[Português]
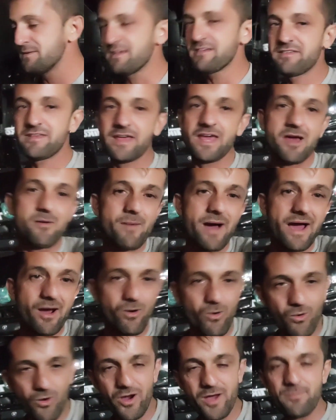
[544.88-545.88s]
assim, é mais
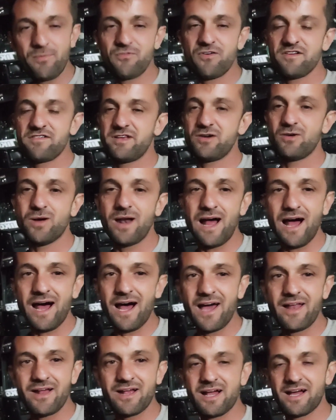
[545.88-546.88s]
ruim para fazer
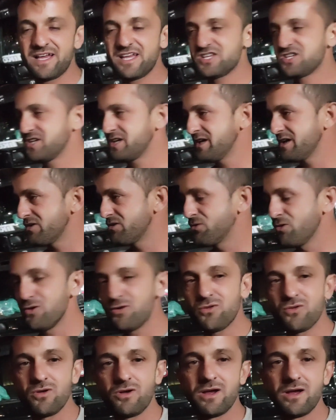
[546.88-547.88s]
horário, carretinha, tudo.
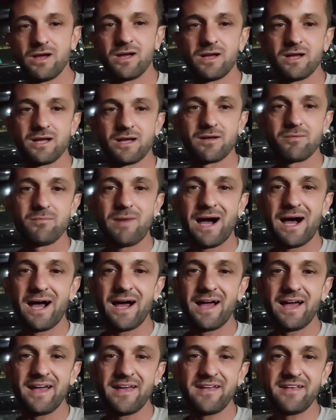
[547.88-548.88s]

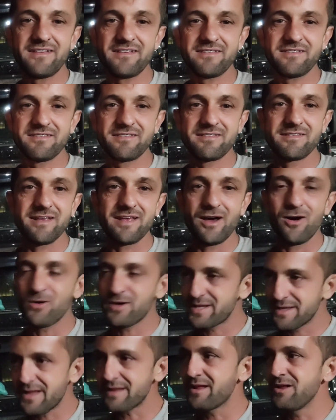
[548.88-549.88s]
Mas é o
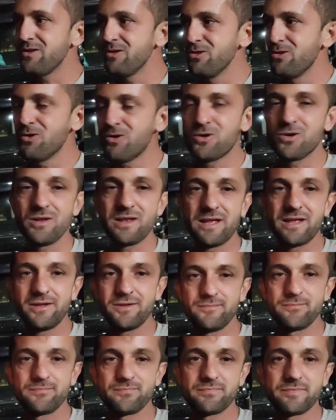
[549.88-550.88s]
que está dando lucro, né?
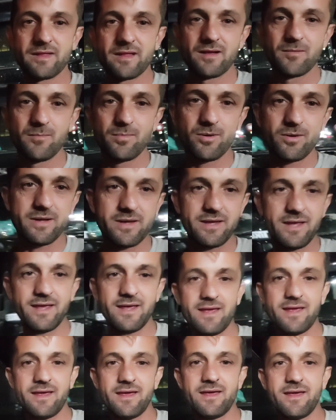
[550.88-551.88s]

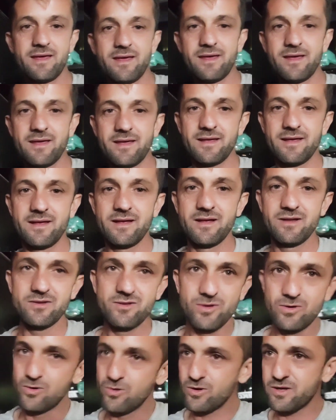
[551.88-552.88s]
Porque
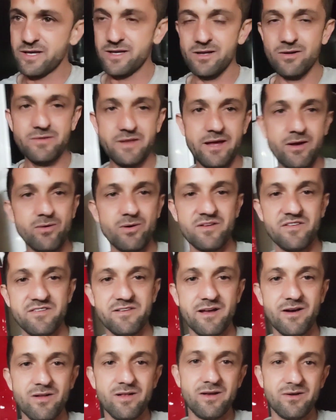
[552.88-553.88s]
truque não tem
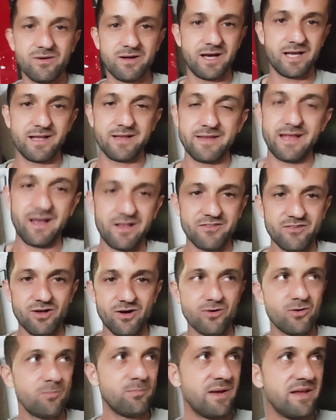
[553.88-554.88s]
condição, né? O cara andar
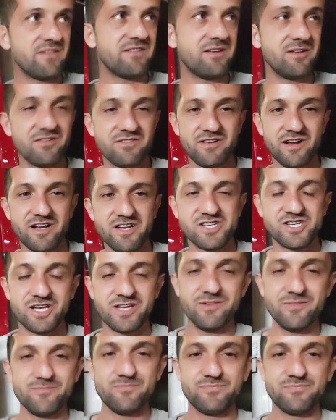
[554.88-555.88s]
só com o pezinho certinho.